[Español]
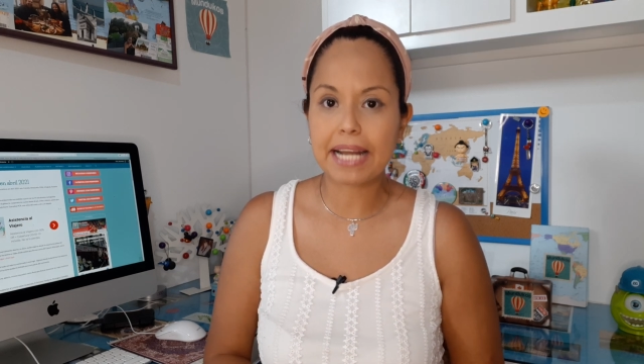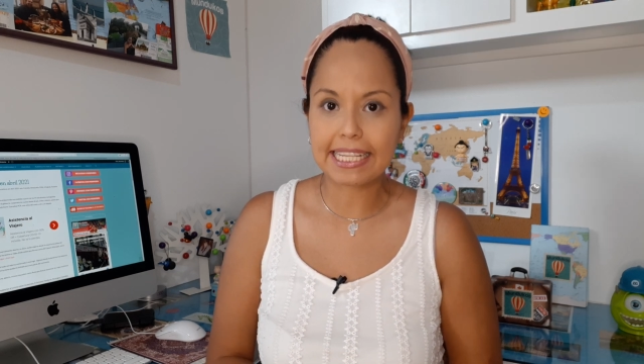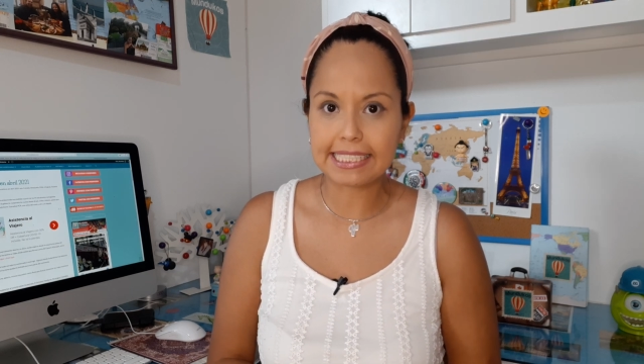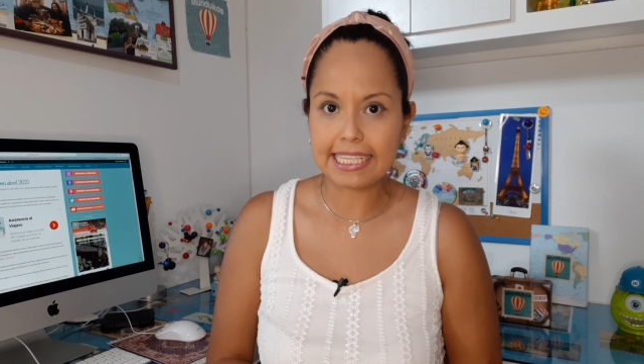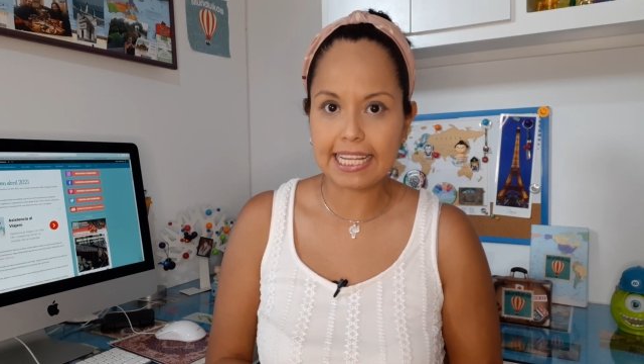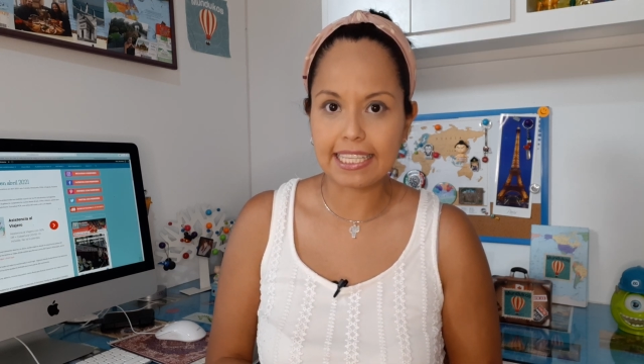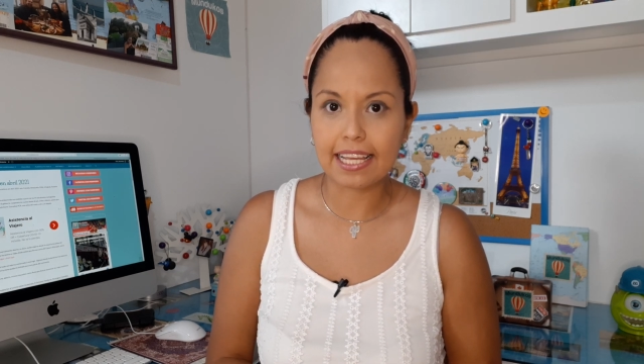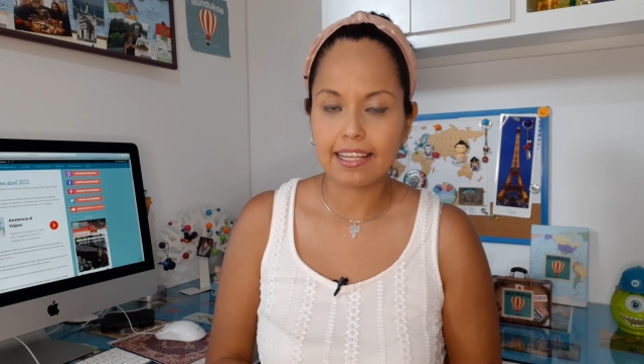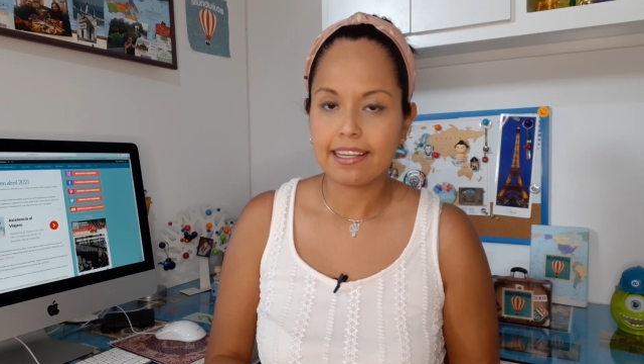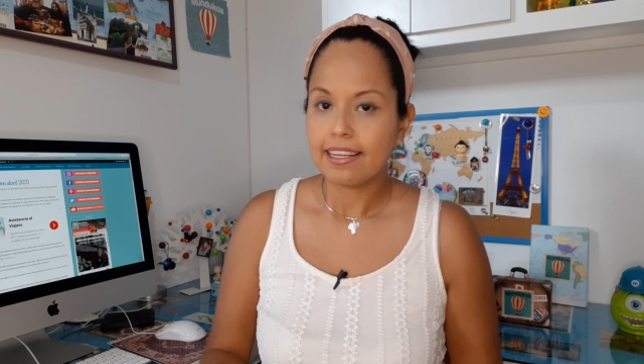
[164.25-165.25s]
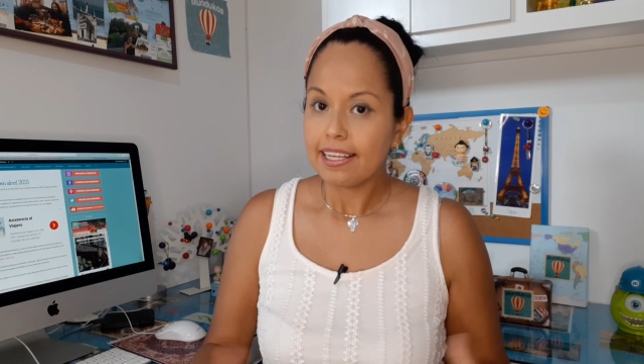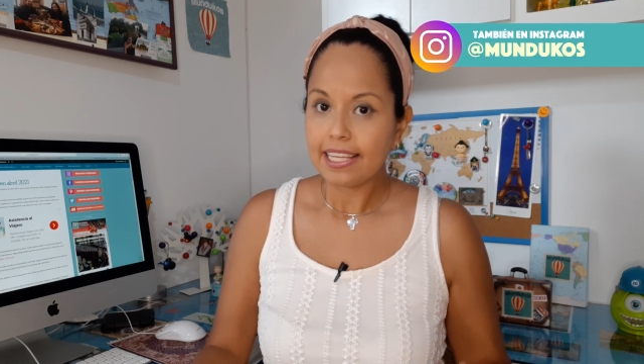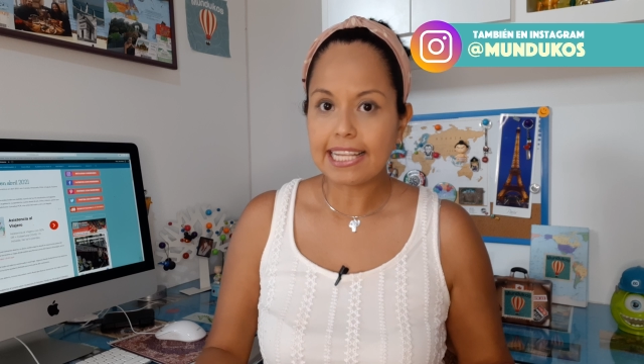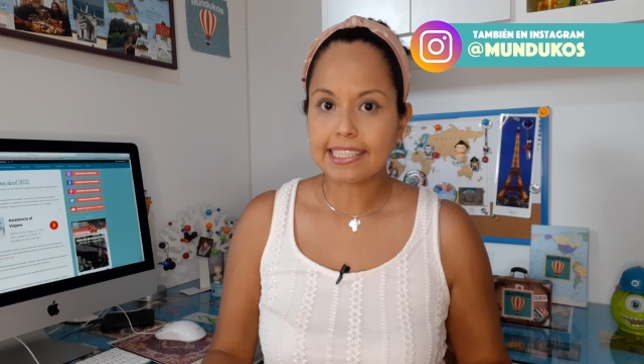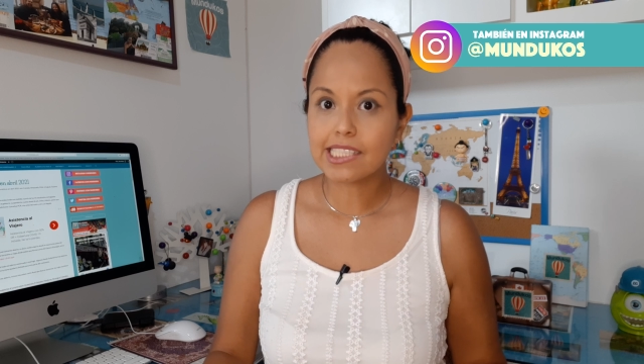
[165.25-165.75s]
brasileña
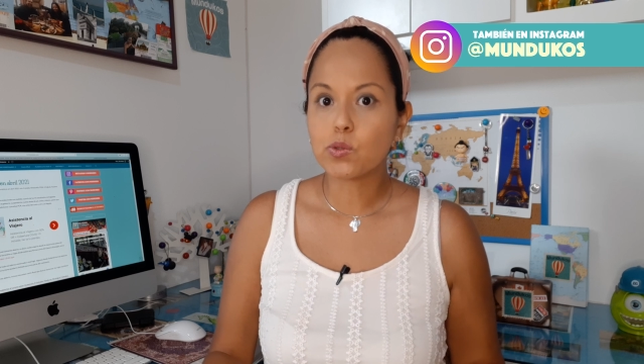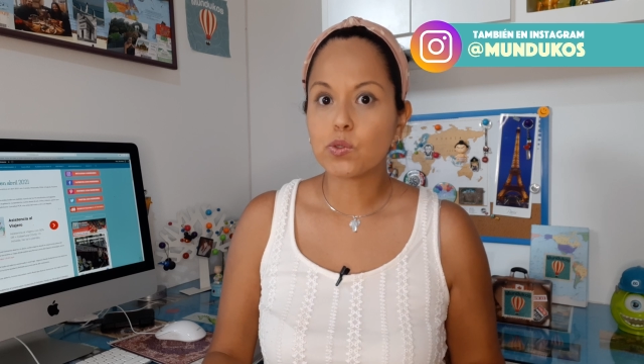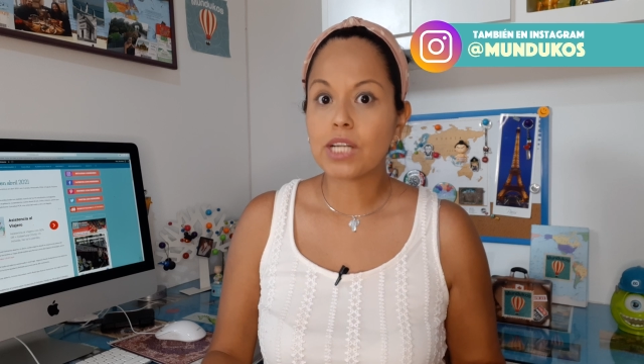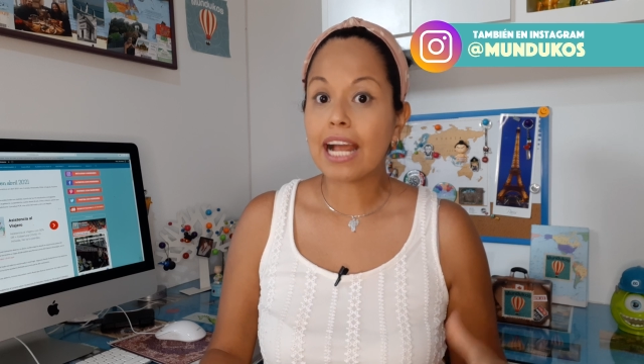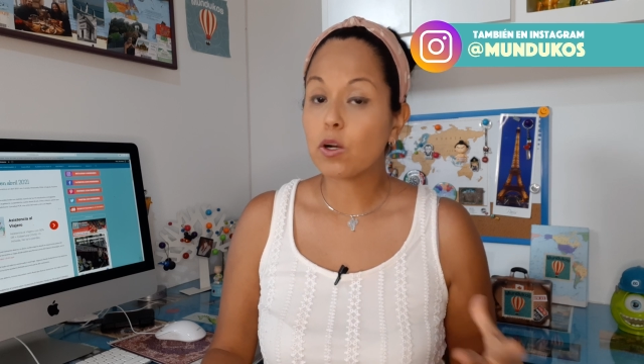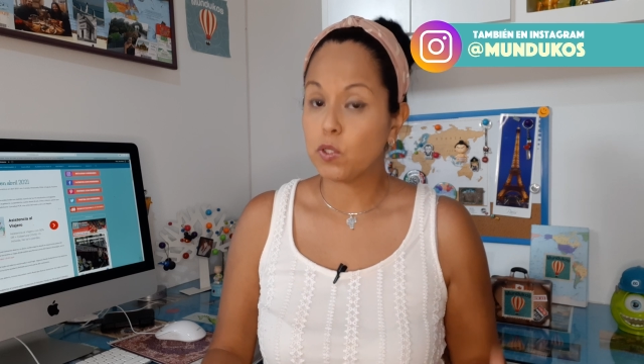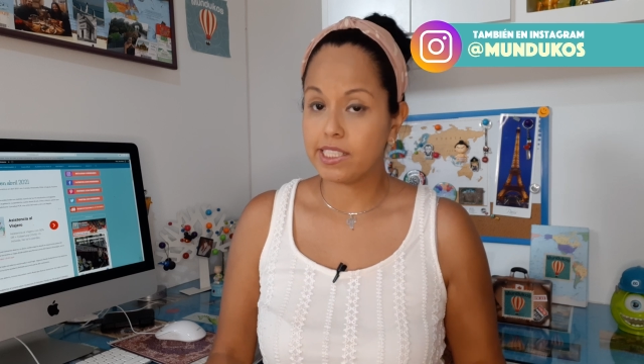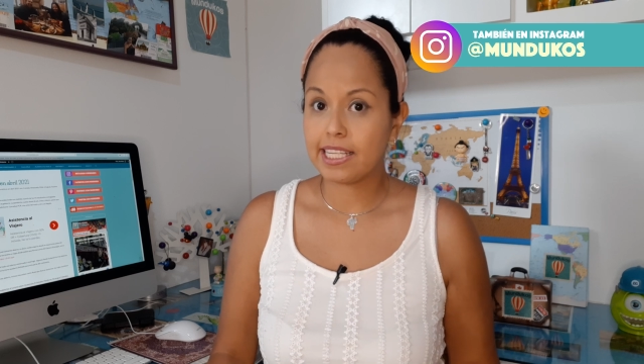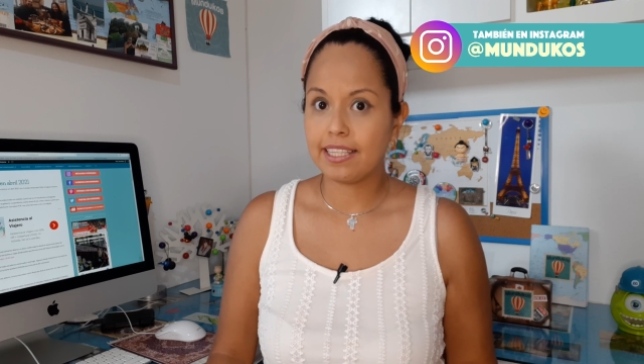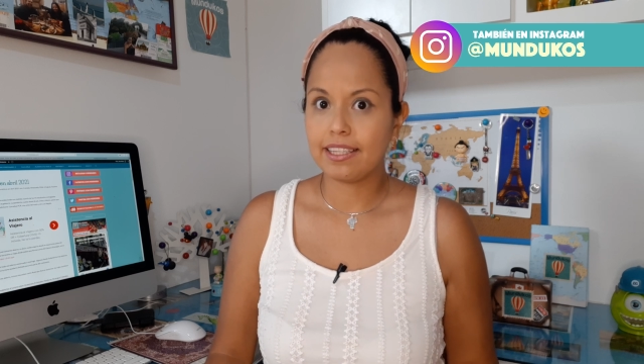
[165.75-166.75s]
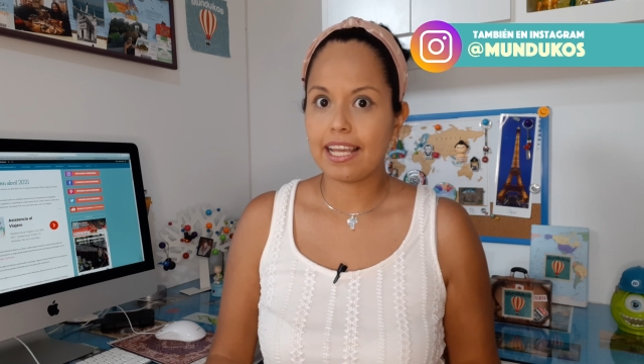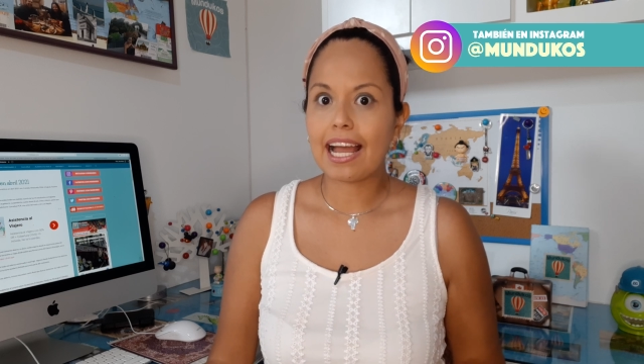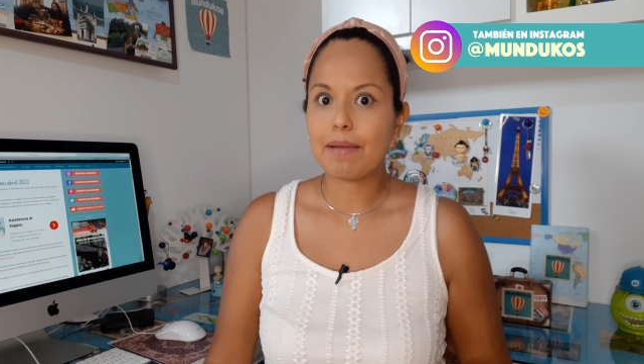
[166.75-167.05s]
y esta es una constante.